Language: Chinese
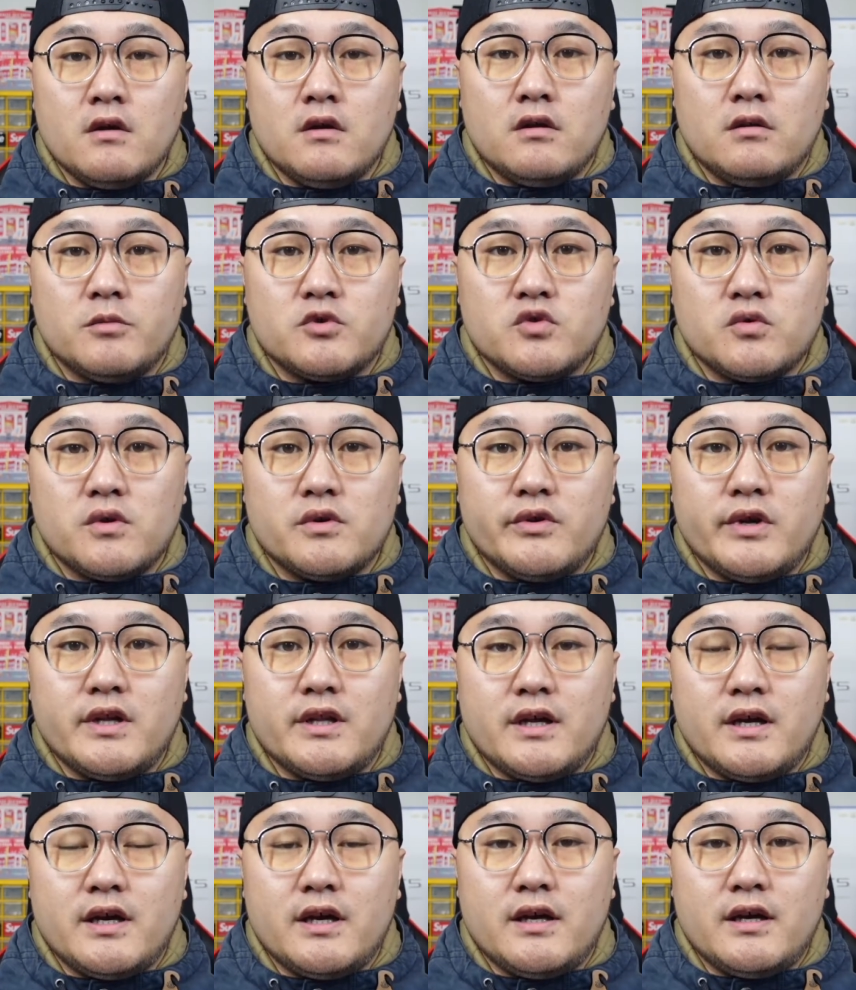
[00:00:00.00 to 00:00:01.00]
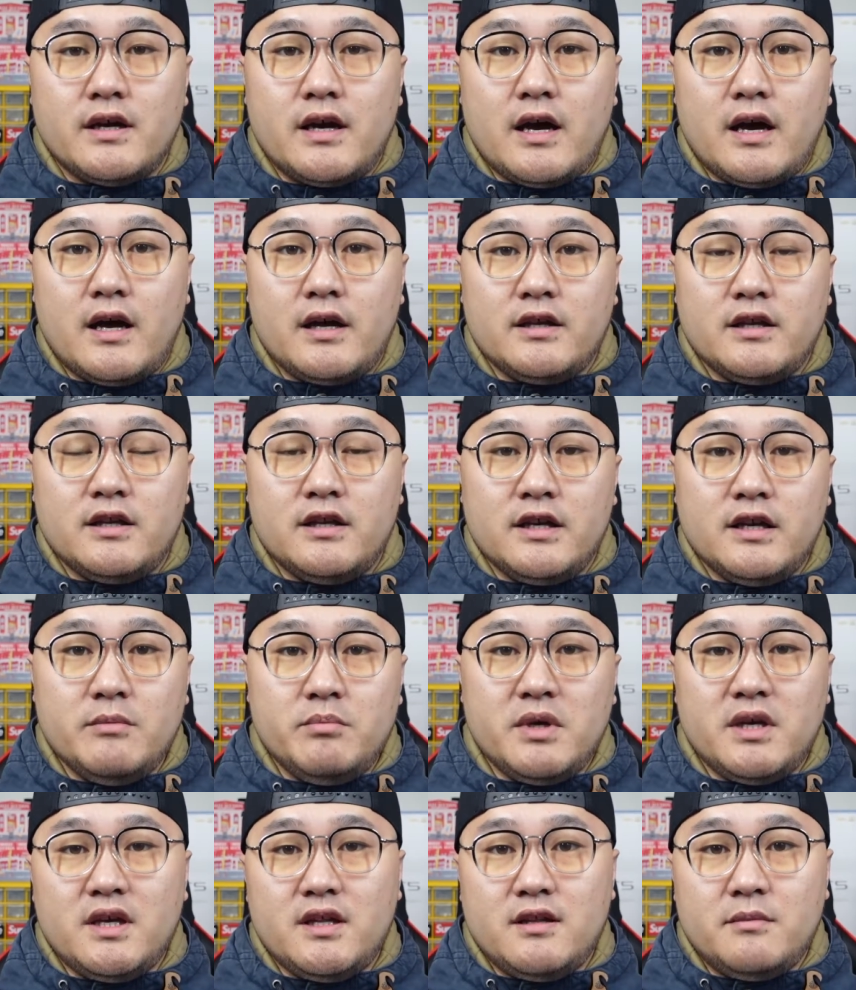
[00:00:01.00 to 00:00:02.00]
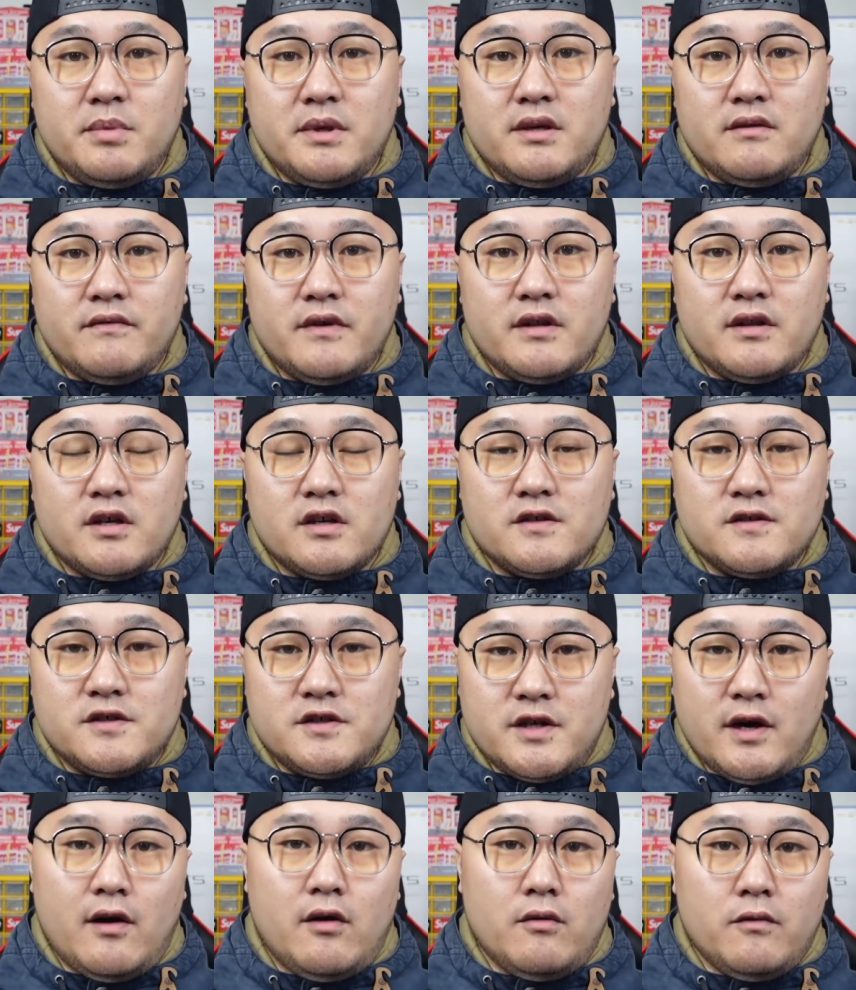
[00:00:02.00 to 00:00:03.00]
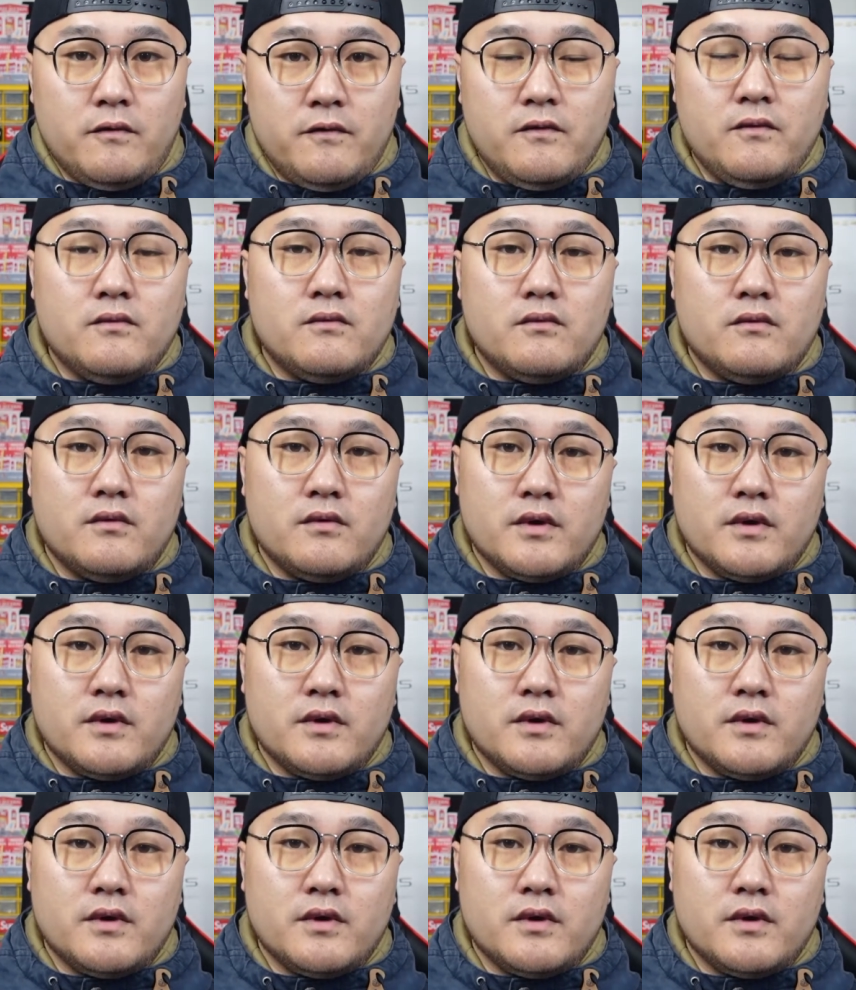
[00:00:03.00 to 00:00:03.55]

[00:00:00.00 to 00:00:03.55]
那么中国队呢，还以零比一的比分呢小负。